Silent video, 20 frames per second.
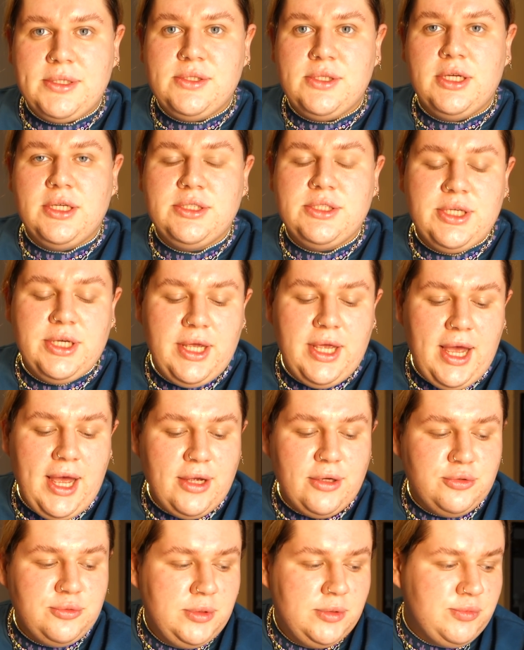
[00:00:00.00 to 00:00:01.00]
słuchajcie, ja
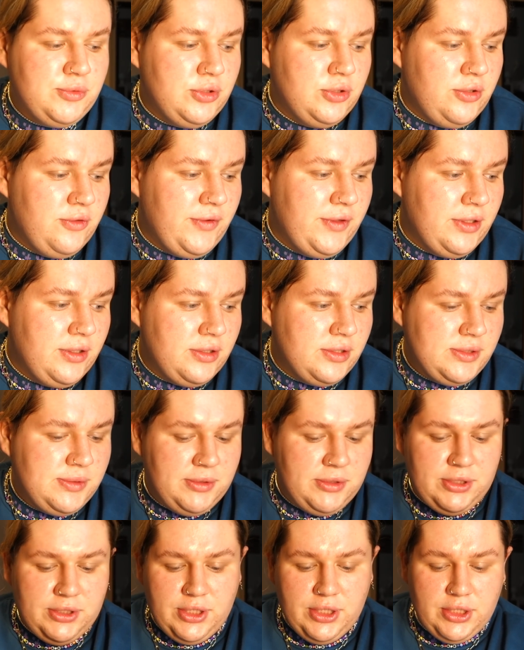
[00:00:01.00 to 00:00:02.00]
już mam przygotowane
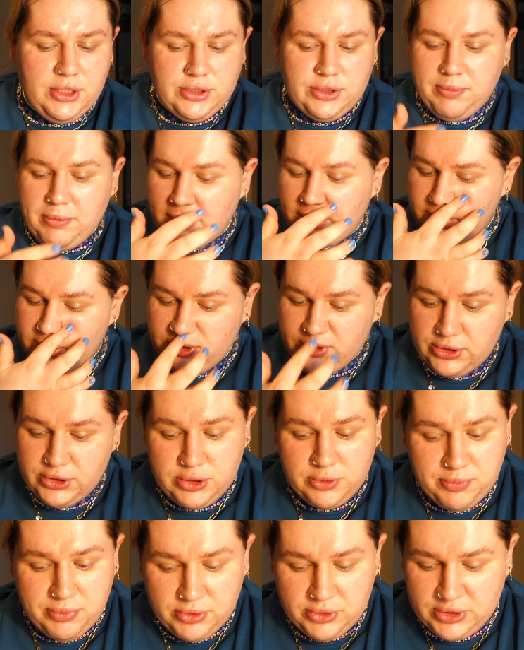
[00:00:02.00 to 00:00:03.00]
kosmetyki i bardzo
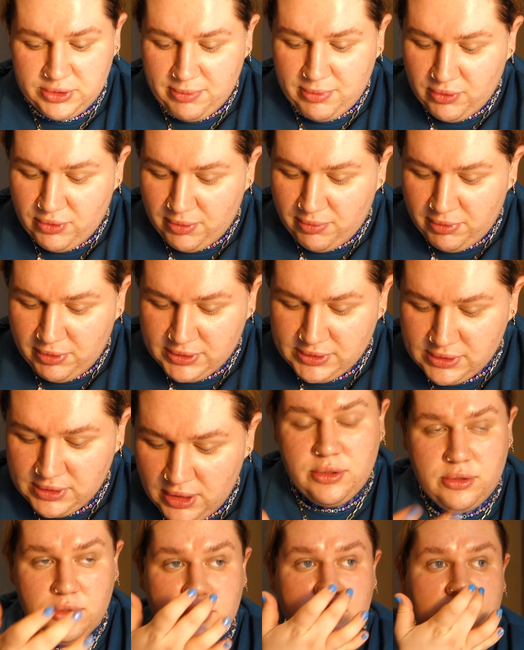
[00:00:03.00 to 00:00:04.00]
szybko się maluję, bo jest
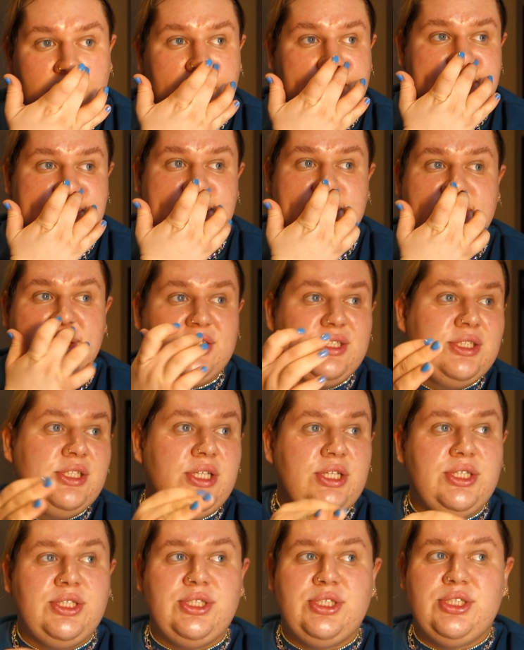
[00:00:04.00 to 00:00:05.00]
no
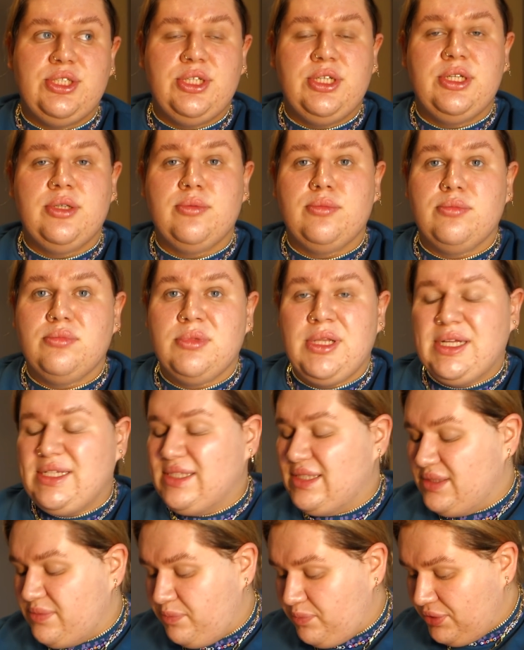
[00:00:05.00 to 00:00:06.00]
13.30 na
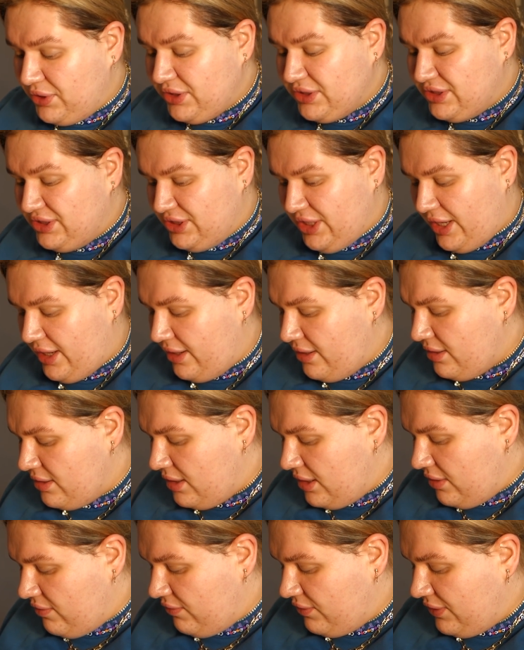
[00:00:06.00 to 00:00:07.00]
speedzie.
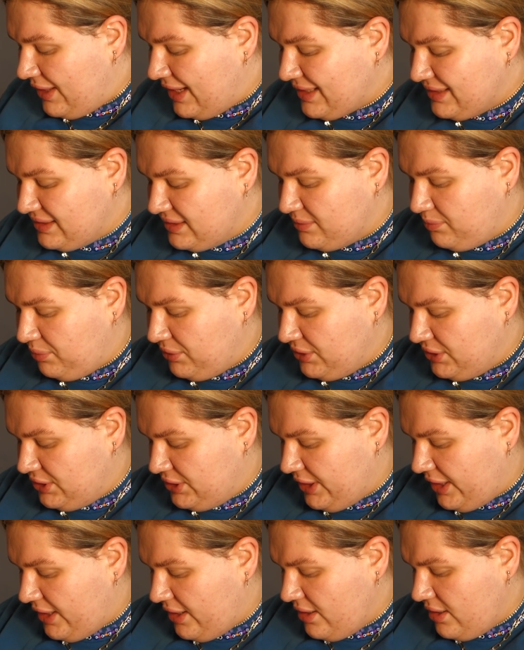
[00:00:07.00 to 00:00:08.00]
Na
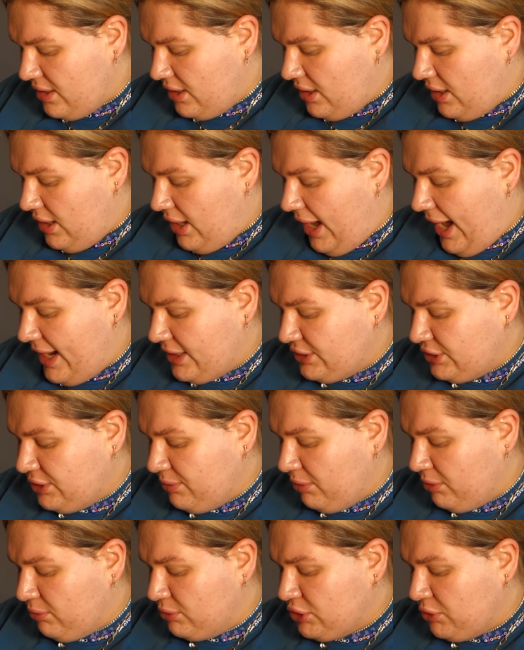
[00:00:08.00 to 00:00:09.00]
speedzie. Ej,
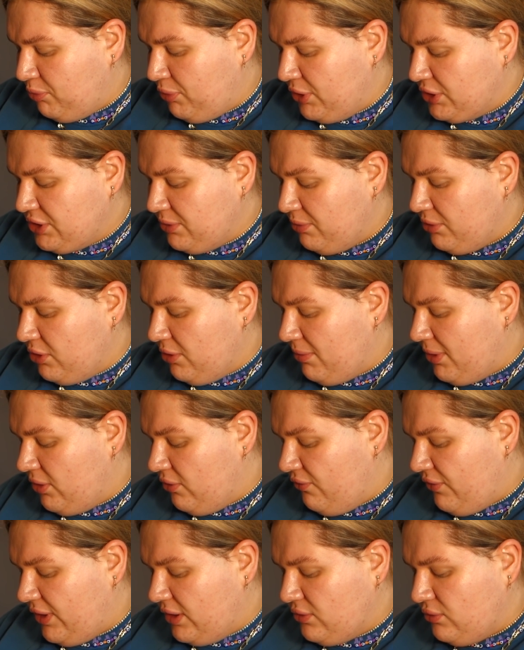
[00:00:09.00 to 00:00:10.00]
Szymon, może pojedziemy do
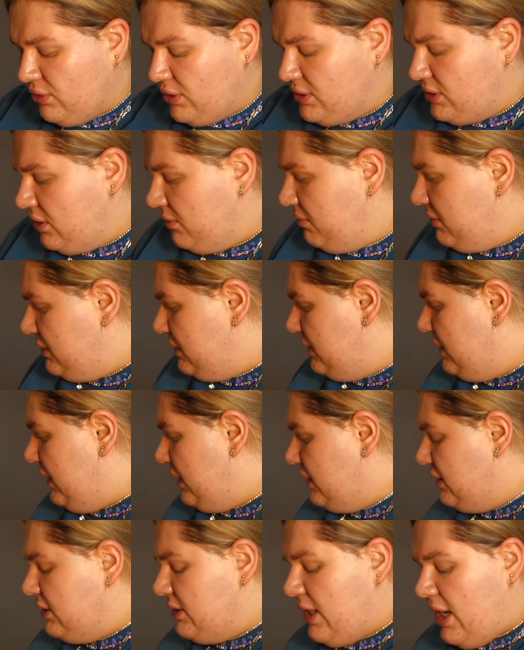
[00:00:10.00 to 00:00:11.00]
manufaktury zrobić
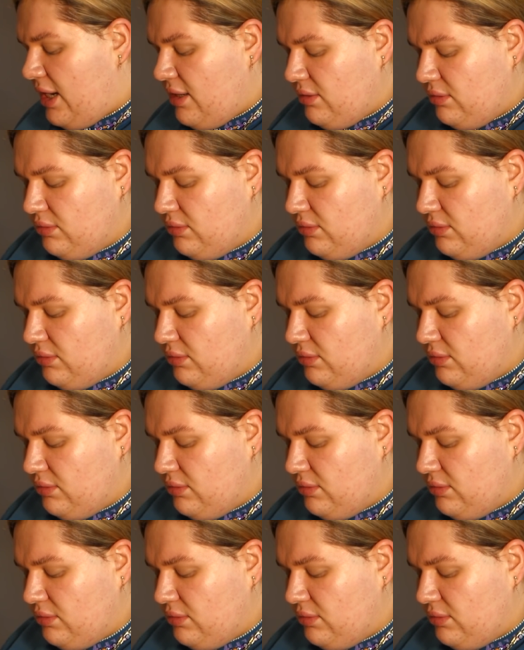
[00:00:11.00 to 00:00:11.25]
zdjęcia.